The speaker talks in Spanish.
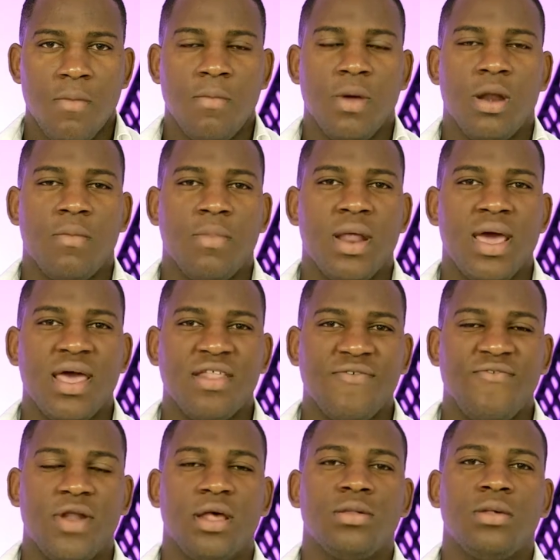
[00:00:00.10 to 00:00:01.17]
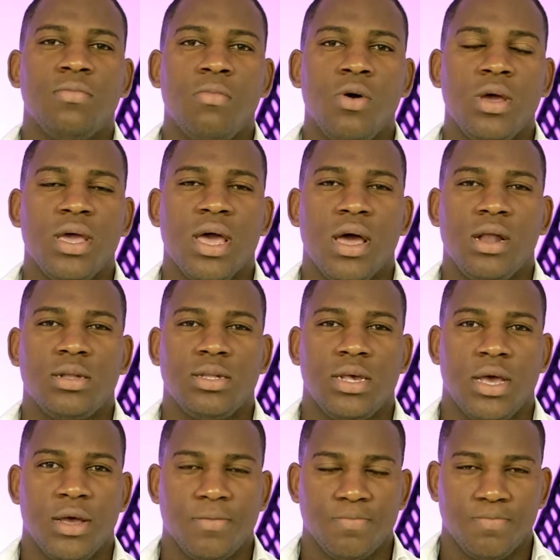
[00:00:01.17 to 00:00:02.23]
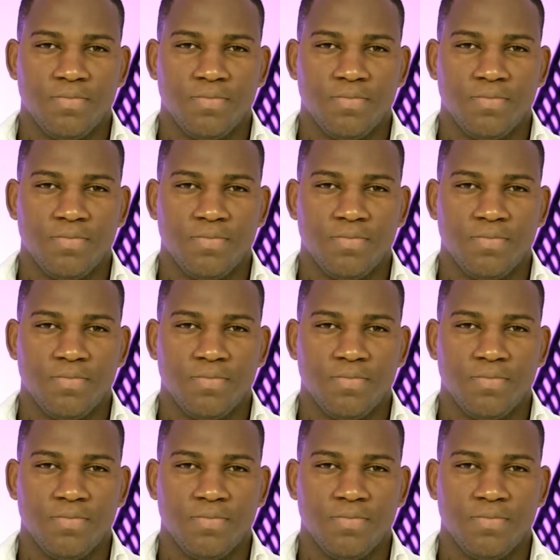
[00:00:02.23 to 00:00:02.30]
Mi nombre es Francis Mojica García.